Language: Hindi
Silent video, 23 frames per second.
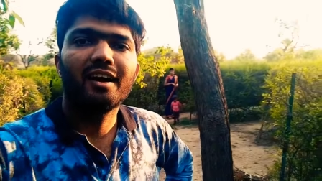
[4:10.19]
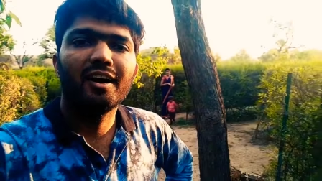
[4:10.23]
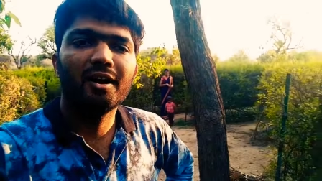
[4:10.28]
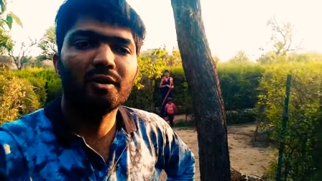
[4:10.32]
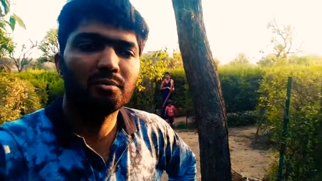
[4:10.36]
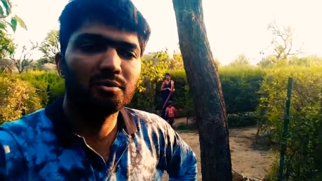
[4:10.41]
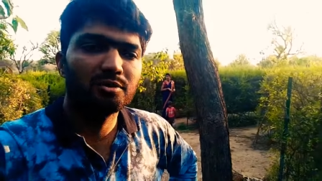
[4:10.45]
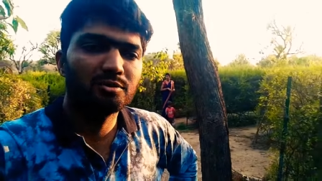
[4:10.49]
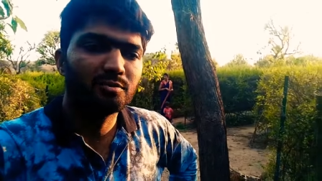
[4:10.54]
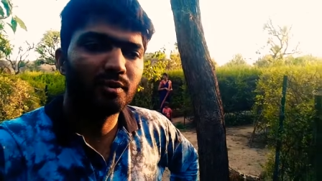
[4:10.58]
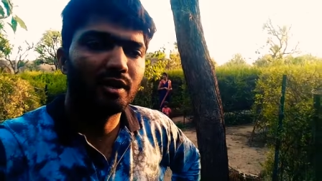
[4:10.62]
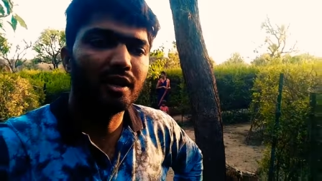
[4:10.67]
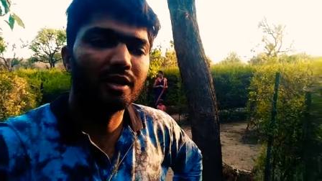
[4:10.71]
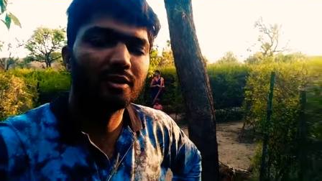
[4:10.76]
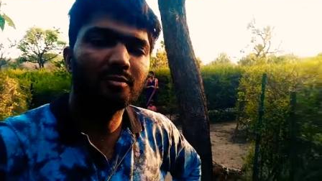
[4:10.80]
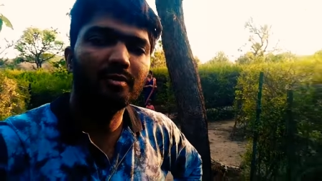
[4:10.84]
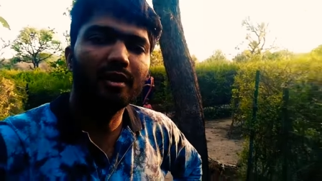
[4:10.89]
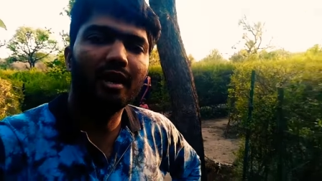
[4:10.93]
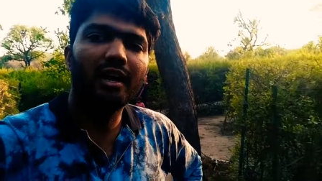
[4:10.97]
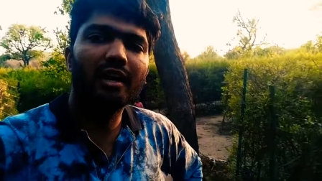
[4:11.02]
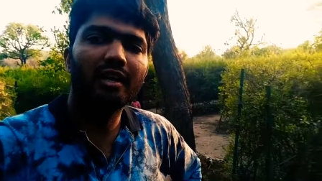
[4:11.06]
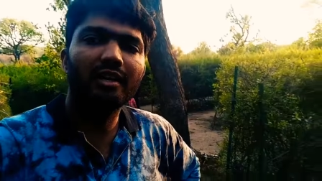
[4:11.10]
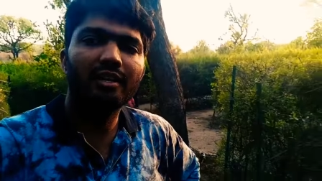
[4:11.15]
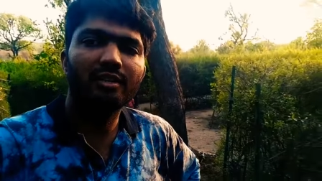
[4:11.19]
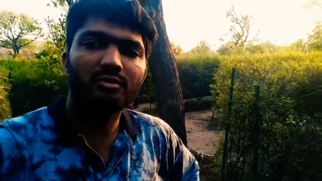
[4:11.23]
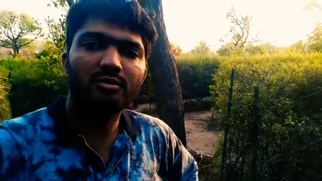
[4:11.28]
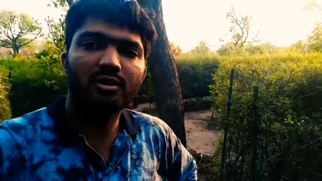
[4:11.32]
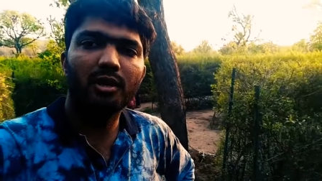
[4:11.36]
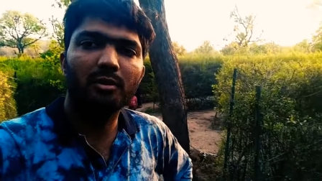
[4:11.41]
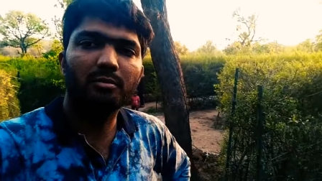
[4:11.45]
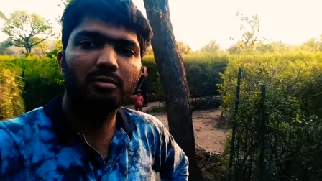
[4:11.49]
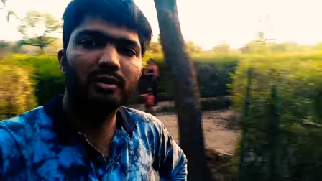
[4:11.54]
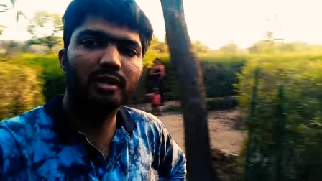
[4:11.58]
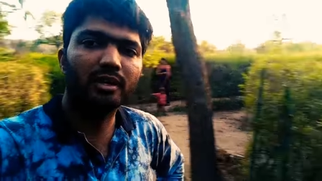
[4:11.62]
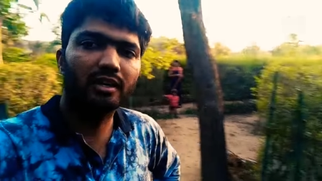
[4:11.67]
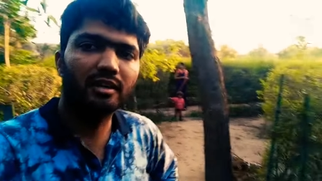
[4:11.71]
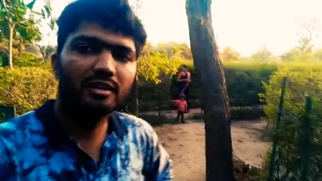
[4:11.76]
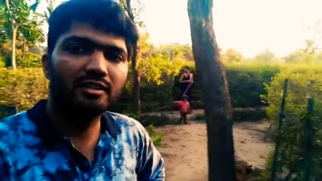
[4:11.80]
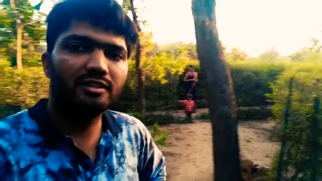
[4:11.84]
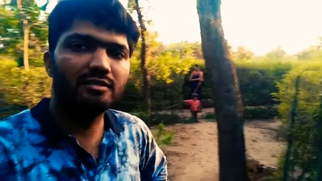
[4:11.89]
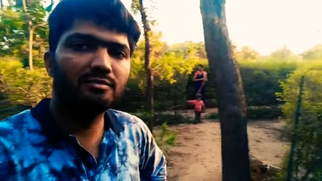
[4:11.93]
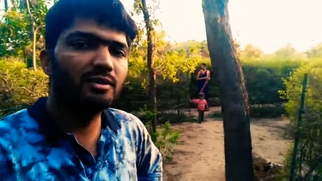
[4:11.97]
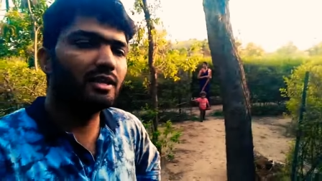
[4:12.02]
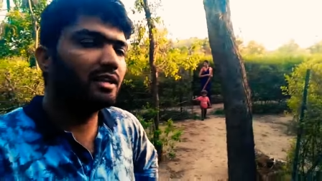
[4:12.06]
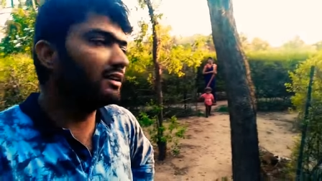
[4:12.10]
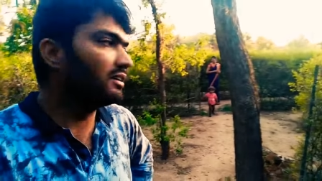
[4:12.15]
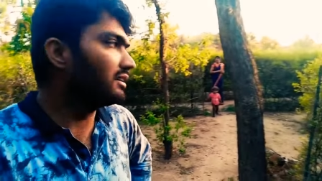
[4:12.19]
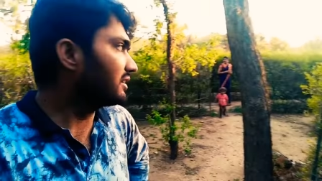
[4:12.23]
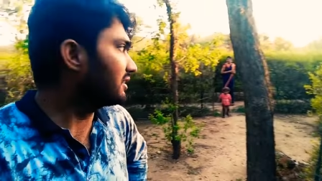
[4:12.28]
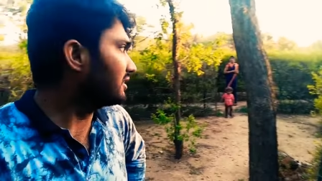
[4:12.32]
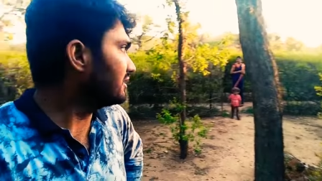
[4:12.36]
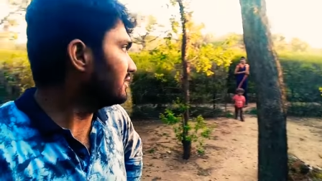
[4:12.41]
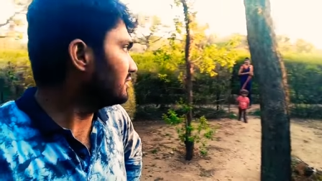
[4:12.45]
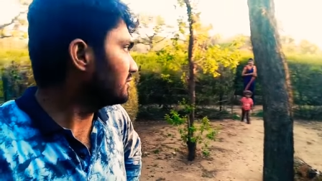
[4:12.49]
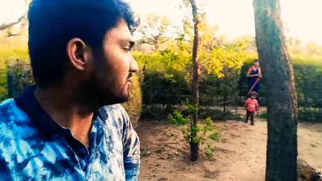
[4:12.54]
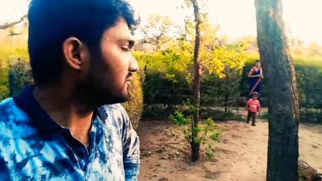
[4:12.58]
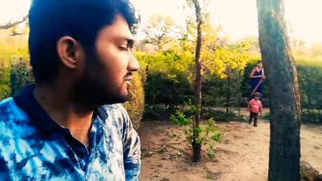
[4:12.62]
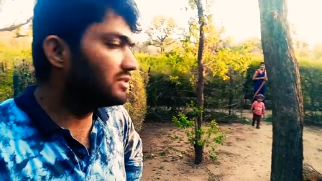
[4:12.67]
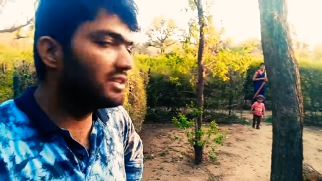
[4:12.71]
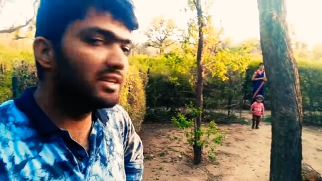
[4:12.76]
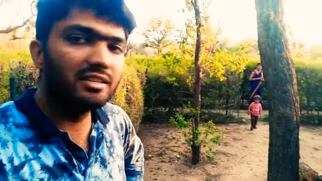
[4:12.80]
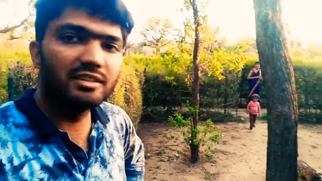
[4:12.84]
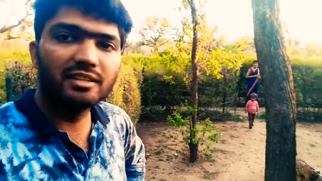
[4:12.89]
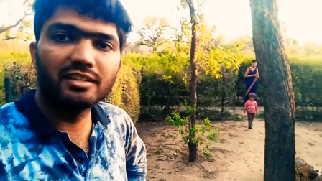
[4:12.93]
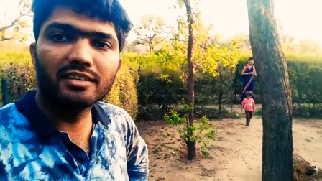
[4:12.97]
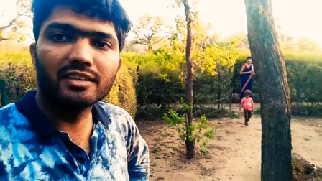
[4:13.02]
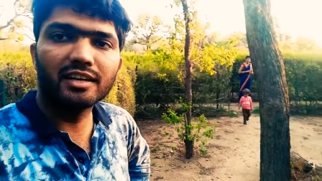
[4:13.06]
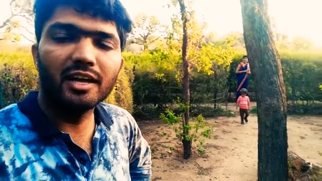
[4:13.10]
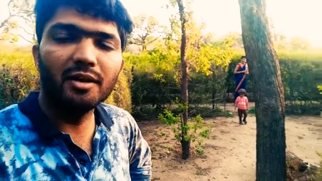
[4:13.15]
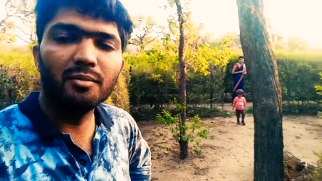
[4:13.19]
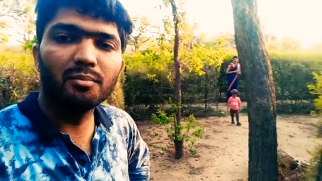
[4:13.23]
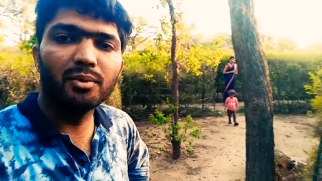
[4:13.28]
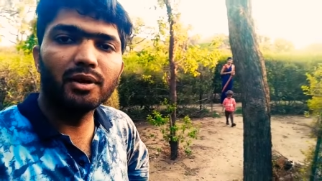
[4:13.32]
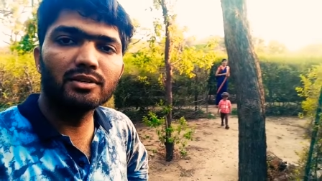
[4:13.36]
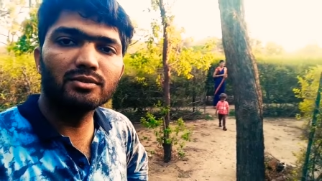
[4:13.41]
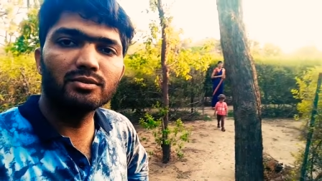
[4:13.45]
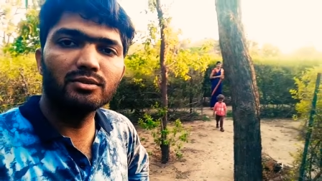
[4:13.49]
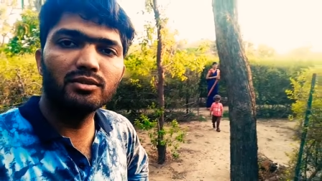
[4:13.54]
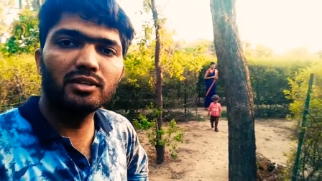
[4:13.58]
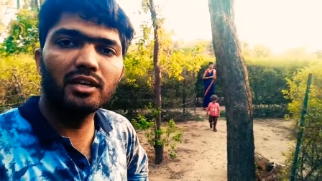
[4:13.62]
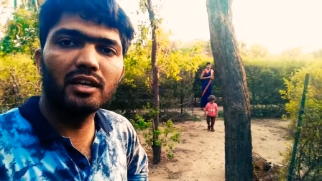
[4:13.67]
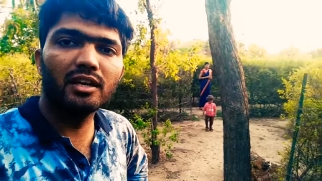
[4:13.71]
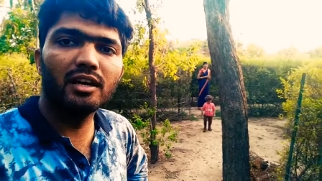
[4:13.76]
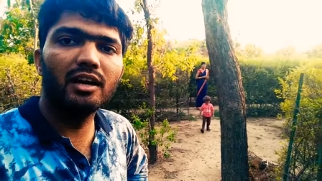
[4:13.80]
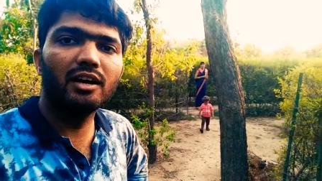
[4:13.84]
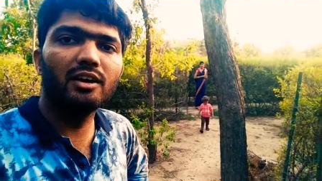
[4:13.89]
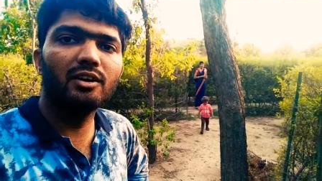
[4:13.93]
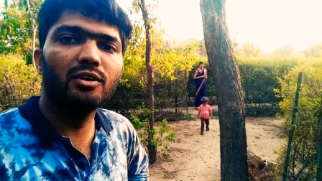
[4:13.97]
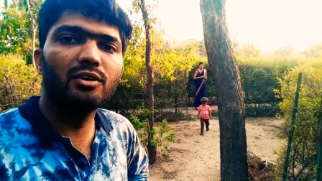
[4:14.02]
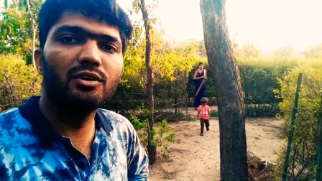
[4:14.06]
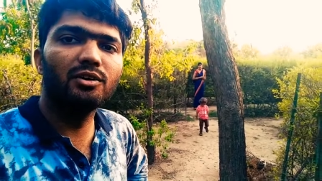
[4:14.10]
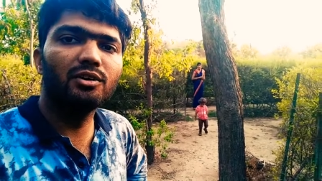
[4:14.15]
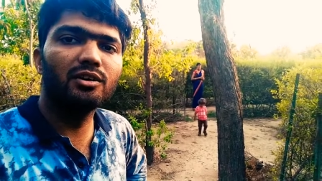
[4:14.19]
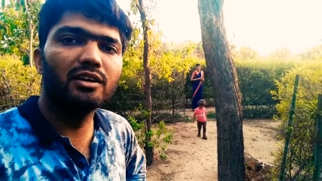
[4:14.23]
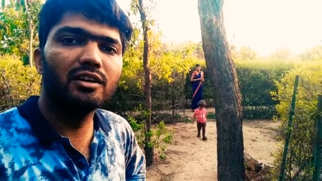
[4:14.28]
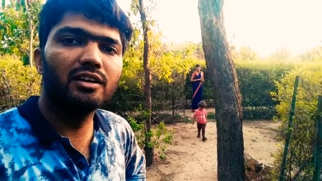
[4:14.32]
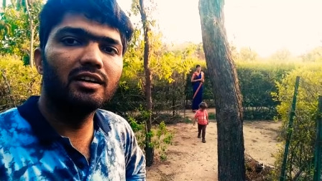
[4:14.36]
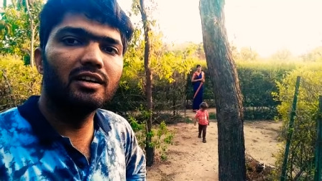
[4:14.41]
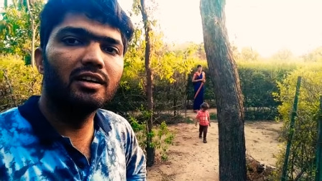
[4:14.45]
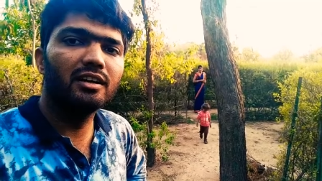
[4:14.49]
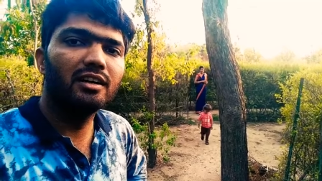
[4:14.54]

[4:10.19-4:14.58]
आप इस पार्क में आएंगे तो आपका कई दे, कुछ देर तक टाइम पास हो जाएगा और